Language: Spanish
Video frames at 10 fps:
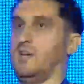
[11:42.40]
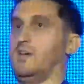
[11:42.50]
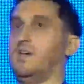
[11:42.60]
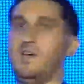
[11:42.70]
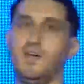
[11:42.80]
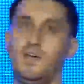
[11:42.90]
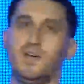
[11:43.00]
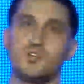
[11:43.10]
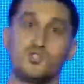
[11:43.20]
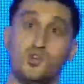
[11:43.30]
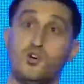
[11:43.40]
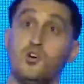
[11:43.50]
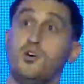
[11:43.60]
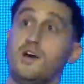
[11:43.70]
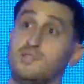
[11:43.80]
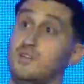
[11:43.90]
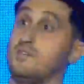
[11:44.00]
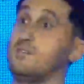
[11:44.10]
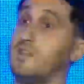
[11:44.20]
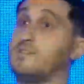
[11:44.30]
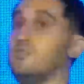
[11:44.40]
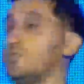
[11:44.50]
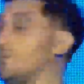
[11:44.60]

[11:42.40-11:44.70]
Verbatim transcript: Eh, yo hace tres años